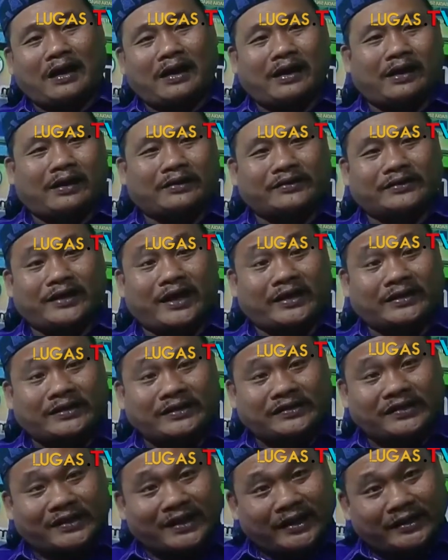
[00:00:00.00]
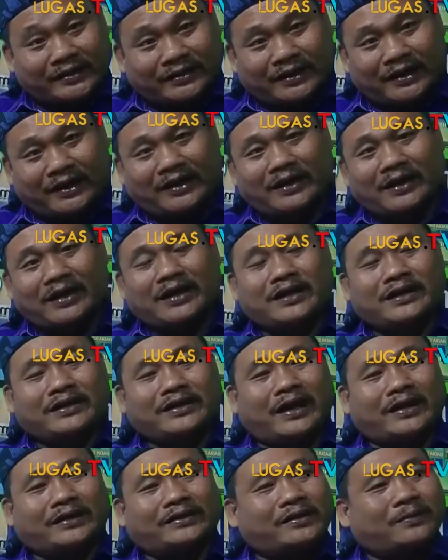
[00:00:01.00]
seleksi eh, seleksi-seleksi
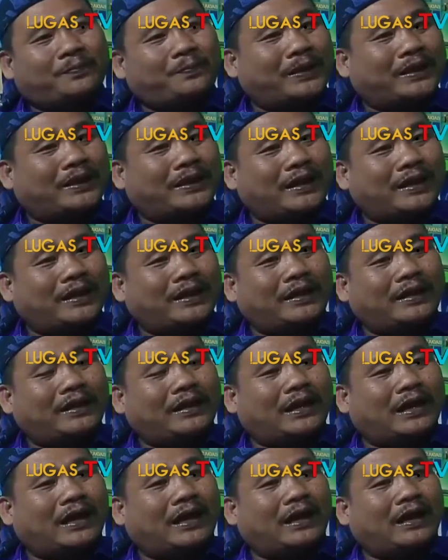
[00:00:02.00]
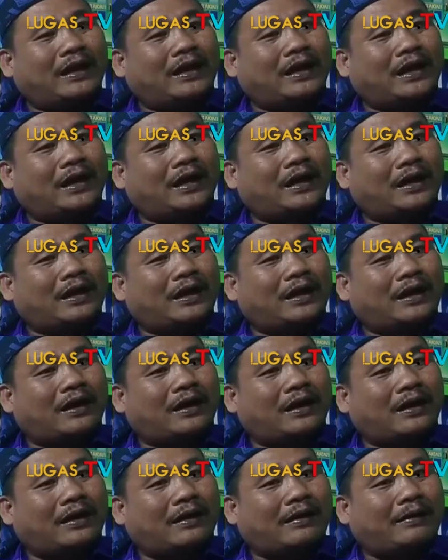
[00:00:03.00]
dan terpilih
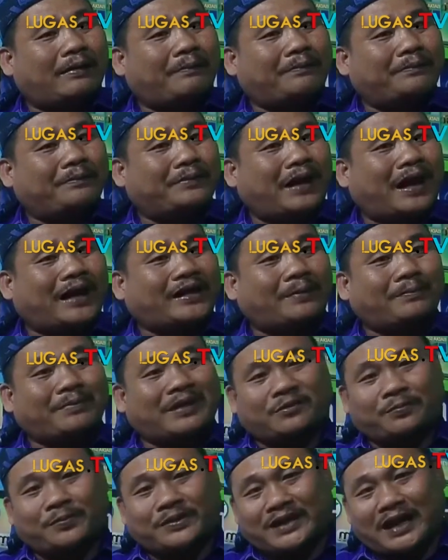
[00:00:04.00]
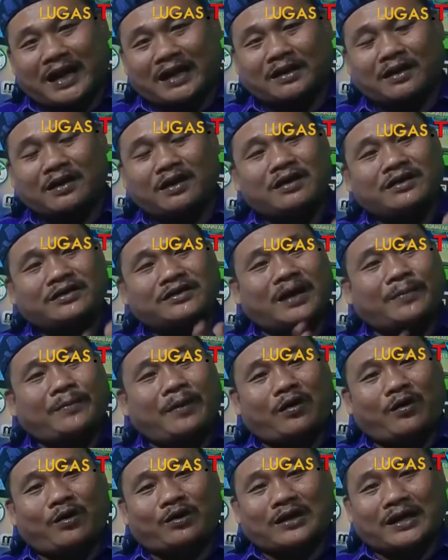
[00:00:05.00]
uh, uh, 16 besar
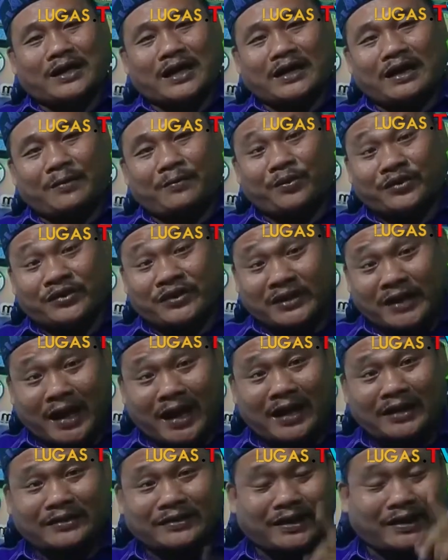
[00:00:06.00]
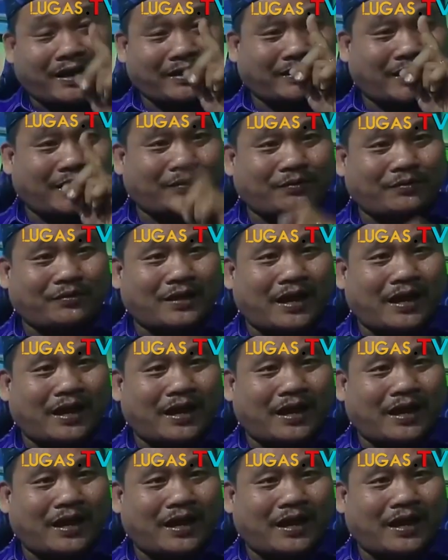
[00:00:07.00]
cabang olahraga Bosia salah satunya